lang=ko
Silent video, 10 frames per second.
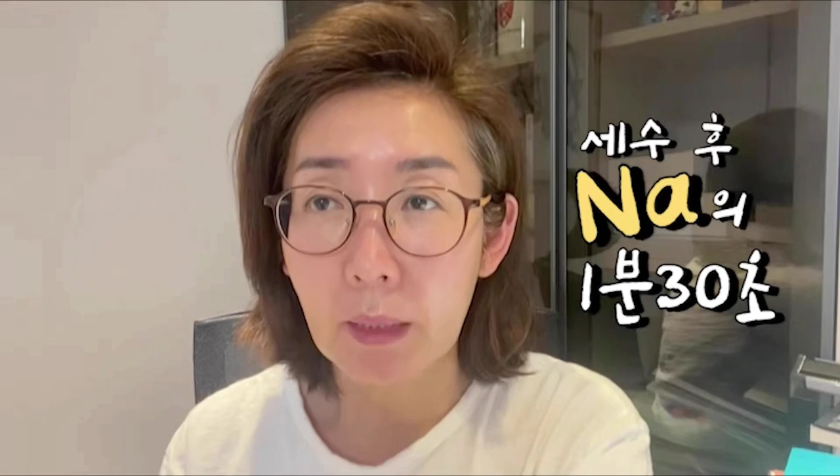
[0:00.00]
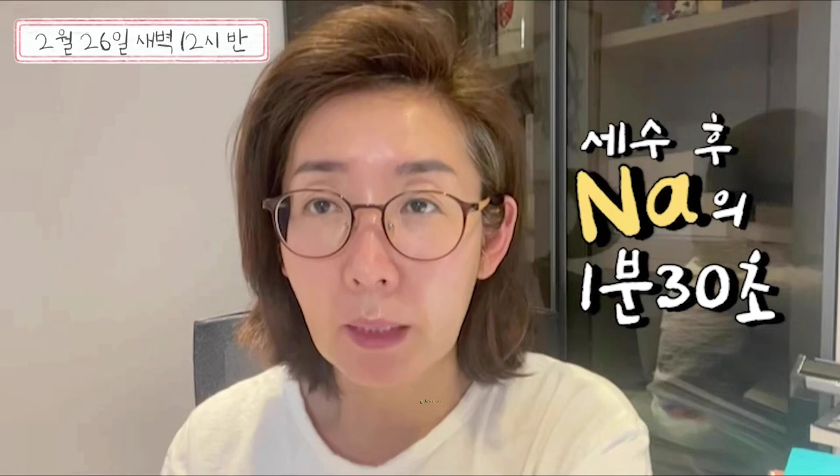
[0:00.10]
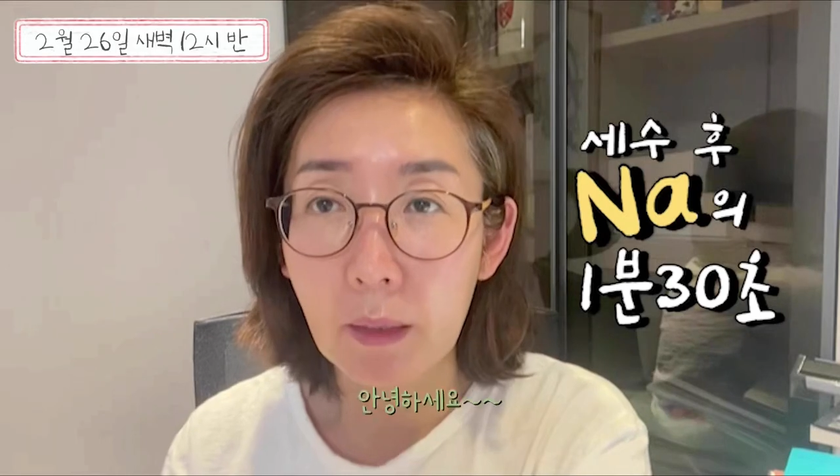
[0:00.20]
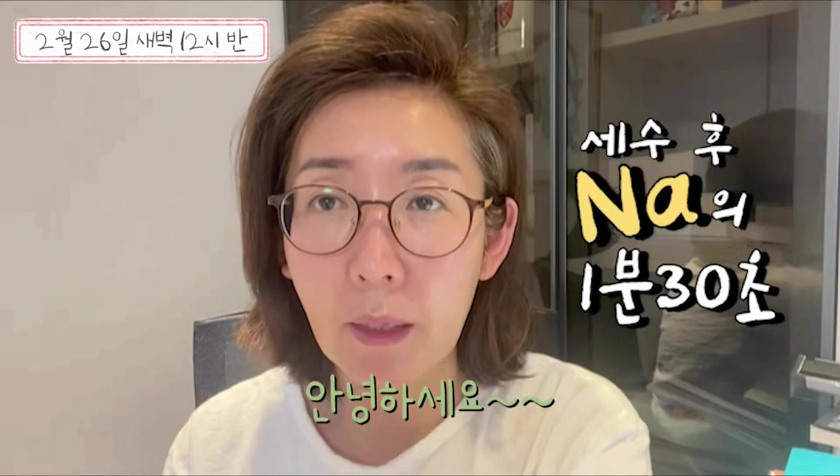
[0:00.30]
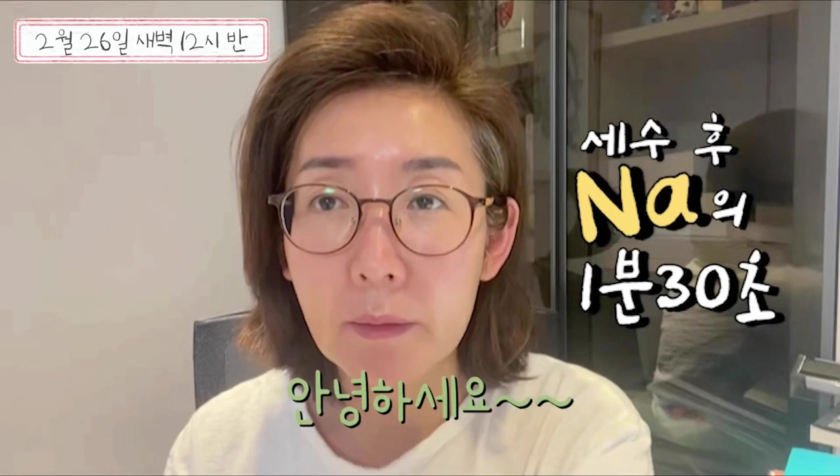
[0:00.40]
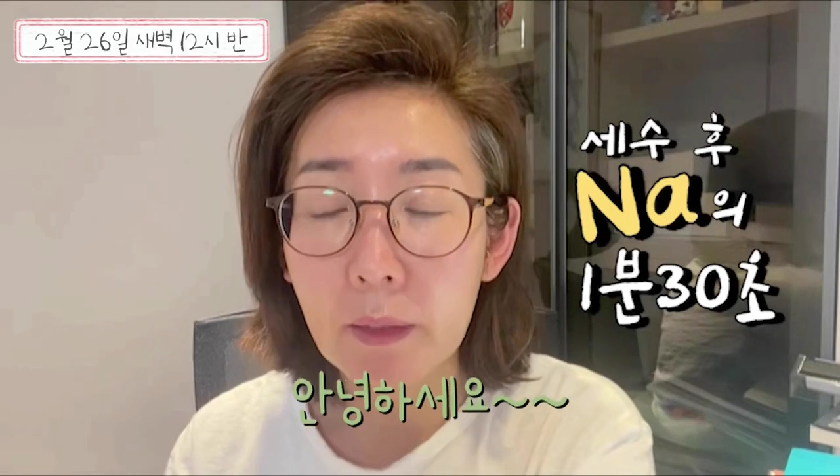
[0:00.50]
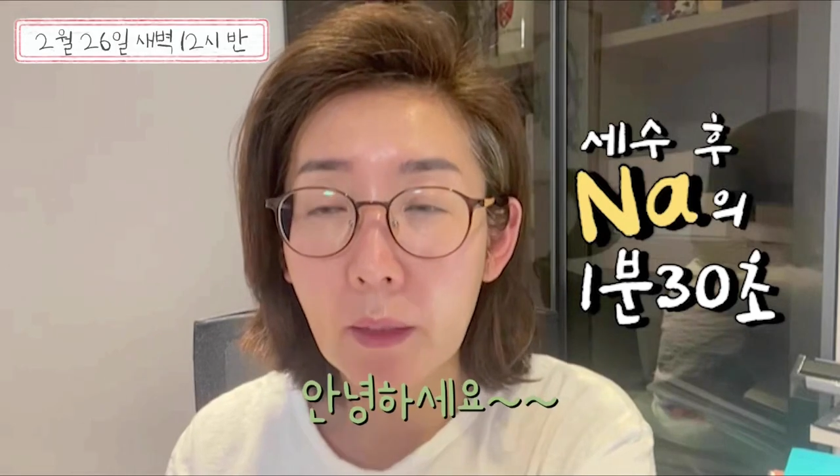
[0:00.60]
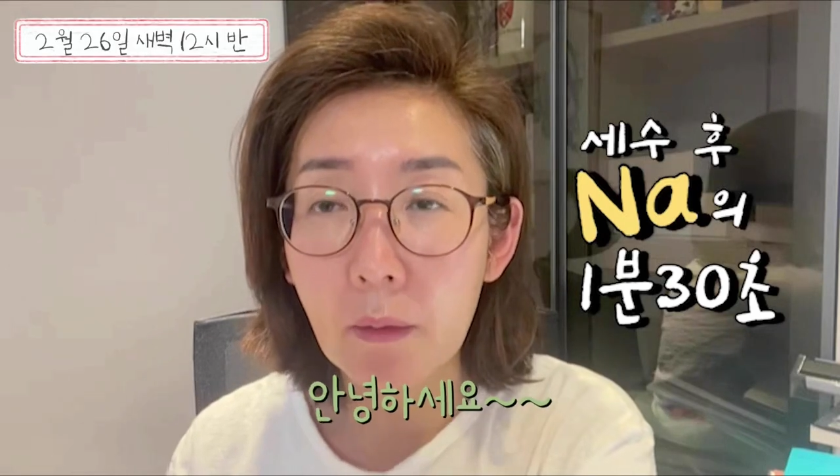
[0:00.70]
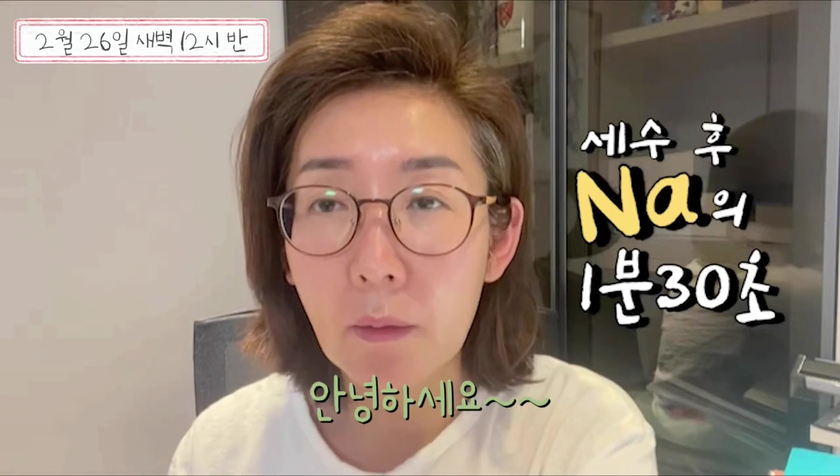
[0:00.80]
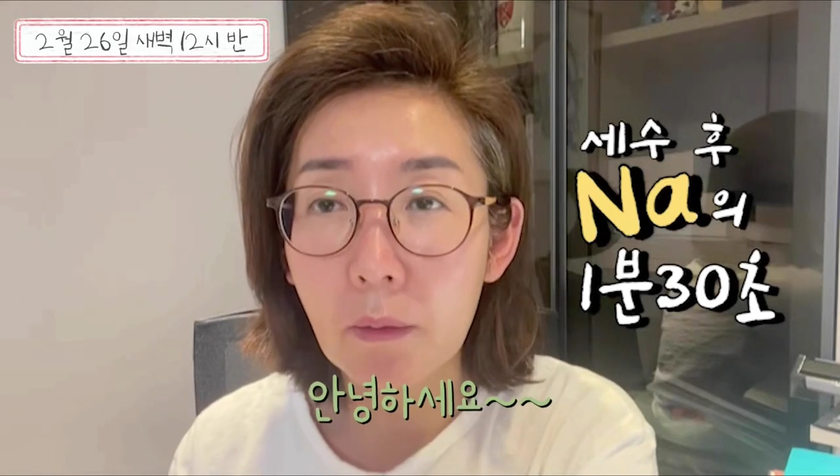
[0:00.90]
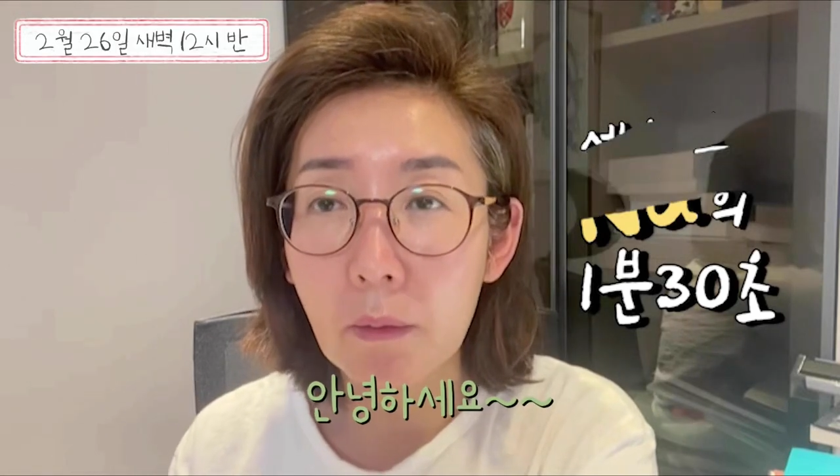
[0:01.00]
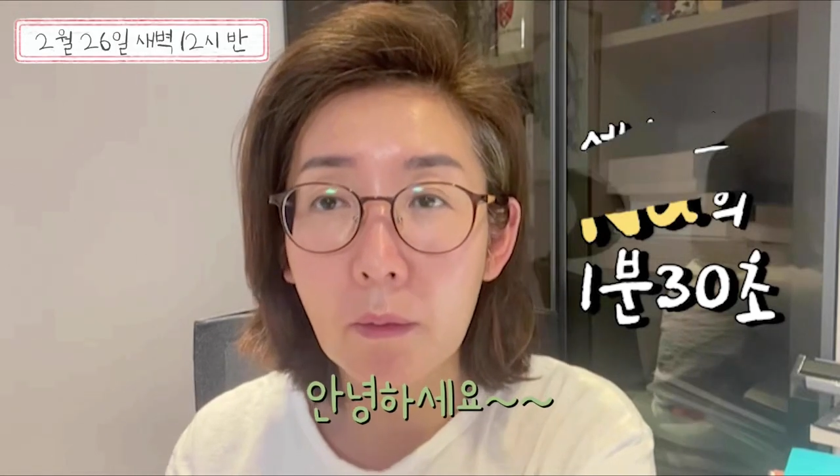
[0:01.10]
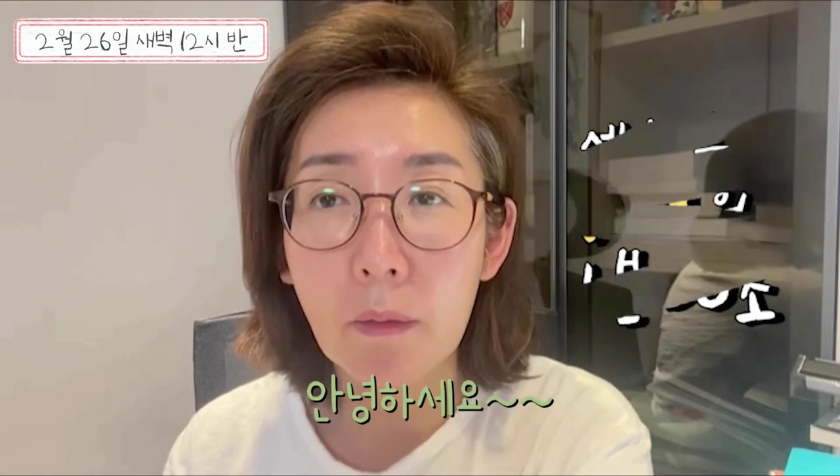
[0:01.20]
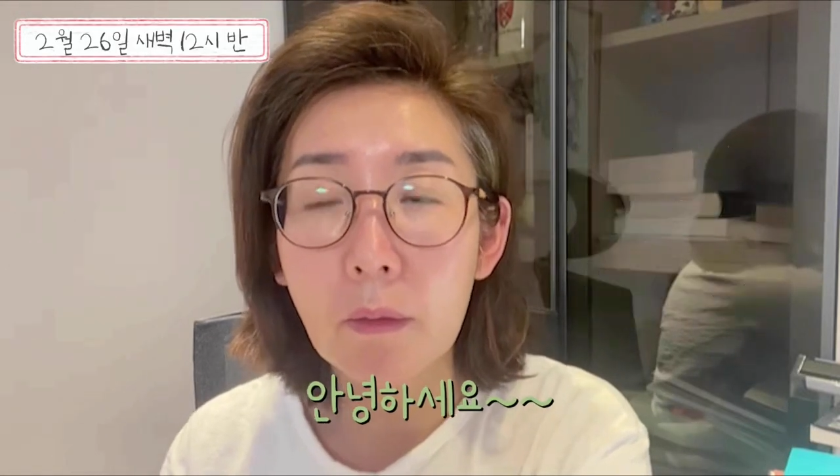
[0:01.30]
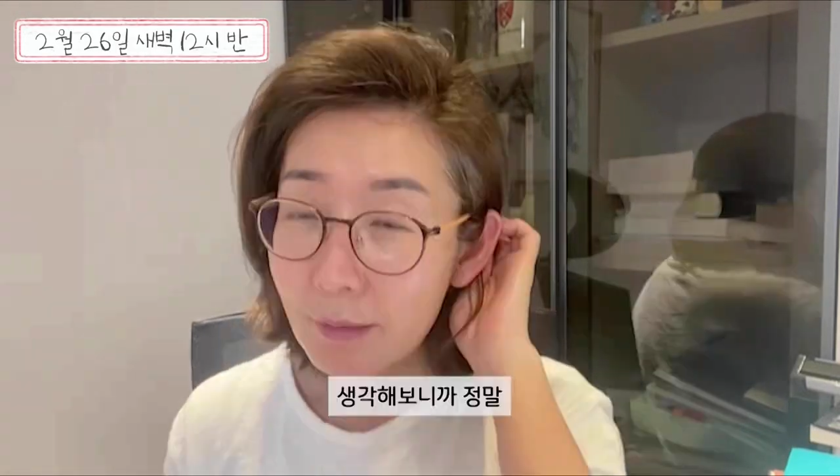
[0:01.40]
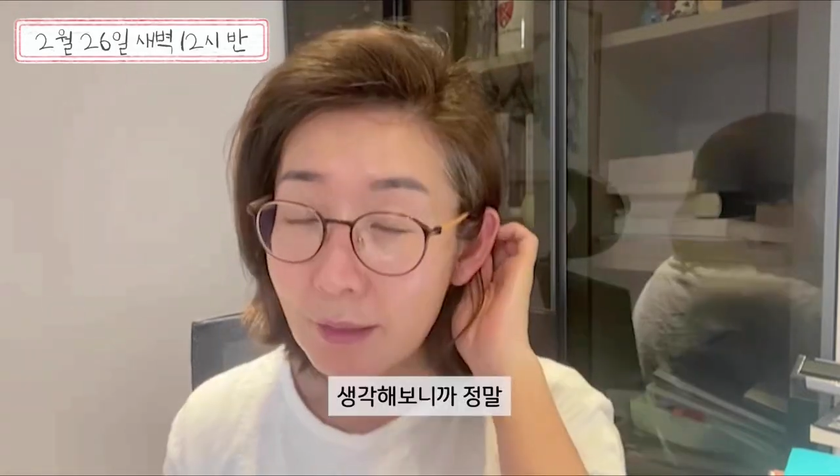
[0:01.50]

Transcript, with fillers: 안녕하세요.